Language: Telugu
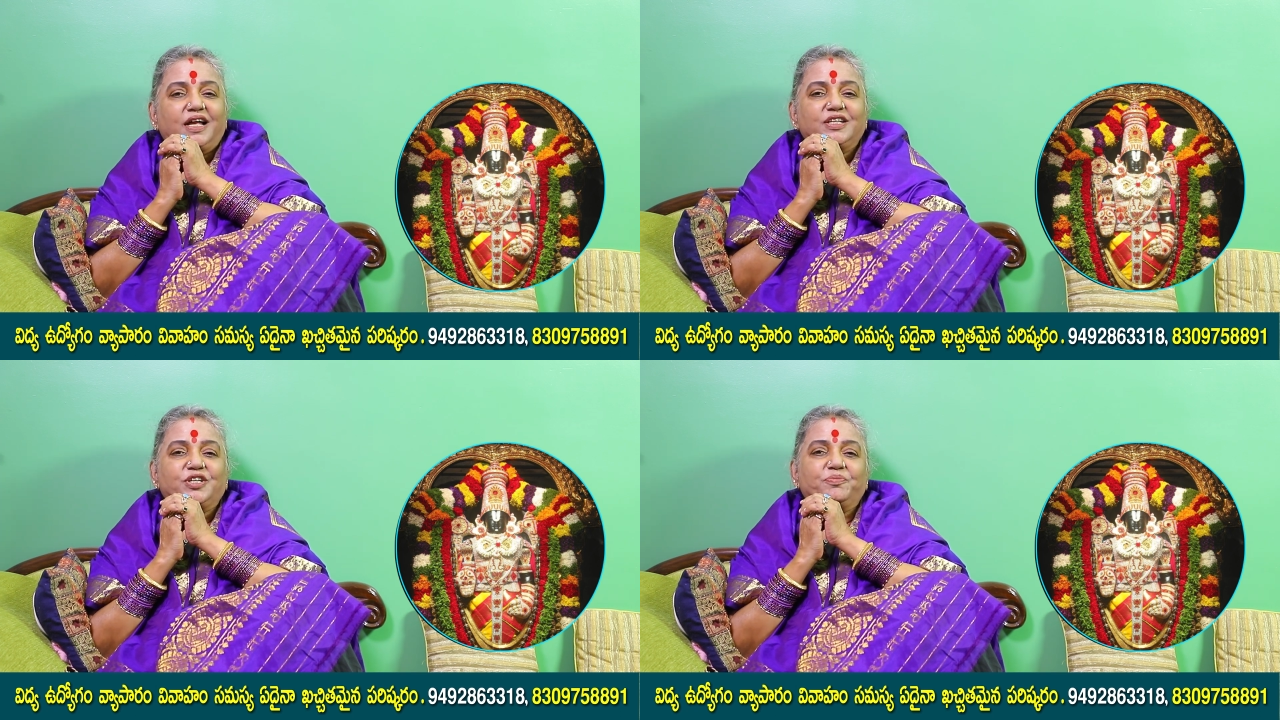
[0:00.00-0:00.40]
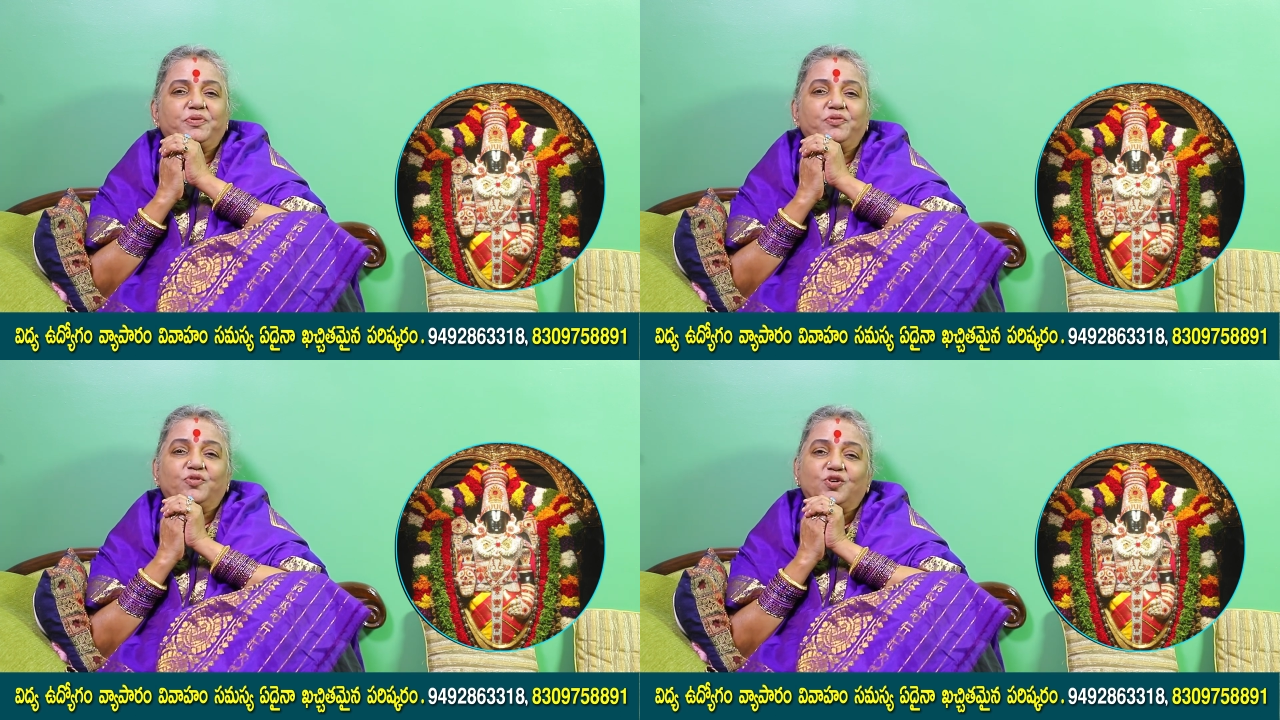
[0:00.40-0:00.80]
అని
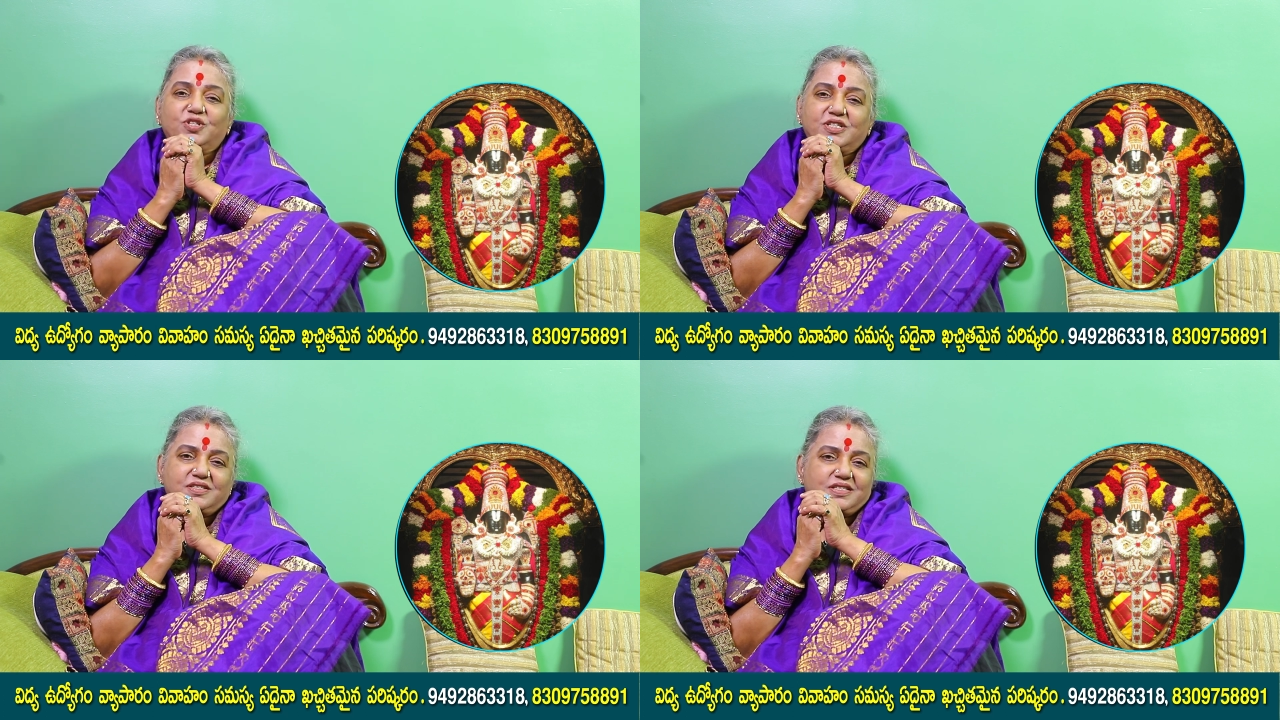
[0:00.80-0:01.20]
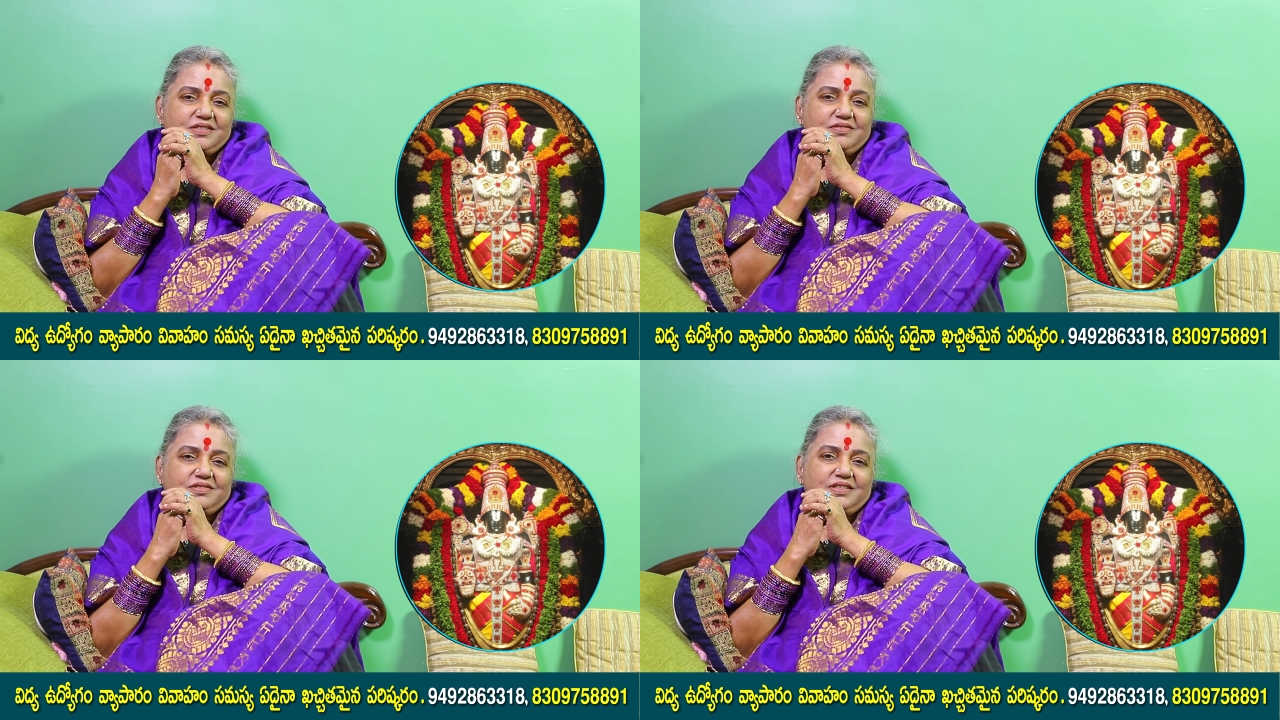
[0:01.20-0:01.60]
చెప్పి వాచెస్
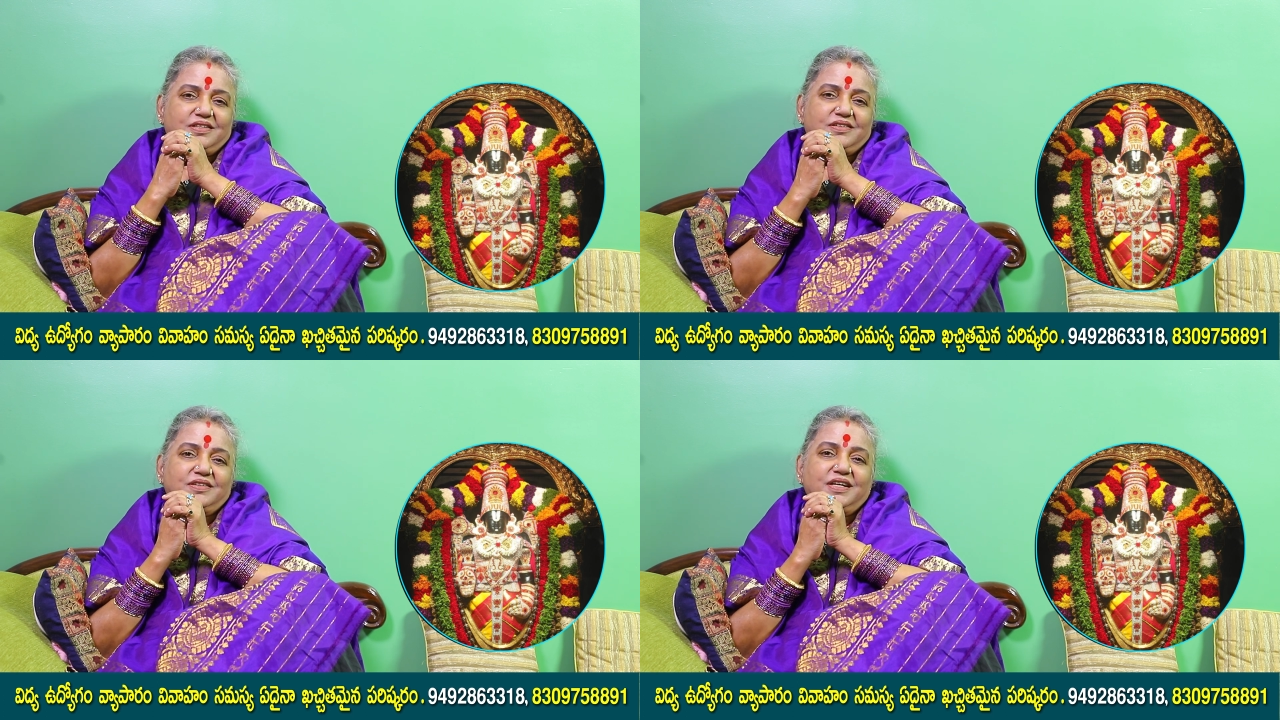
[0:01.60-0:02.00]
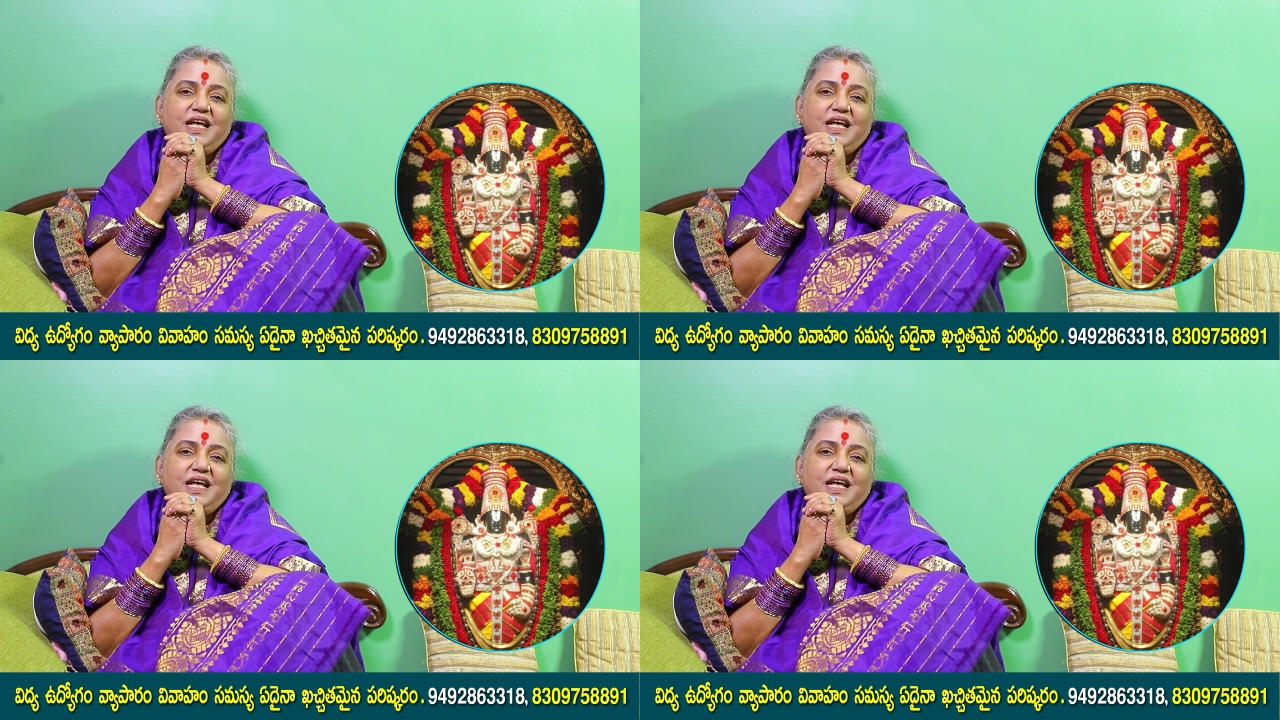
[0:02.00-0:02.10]
అడుగుతారు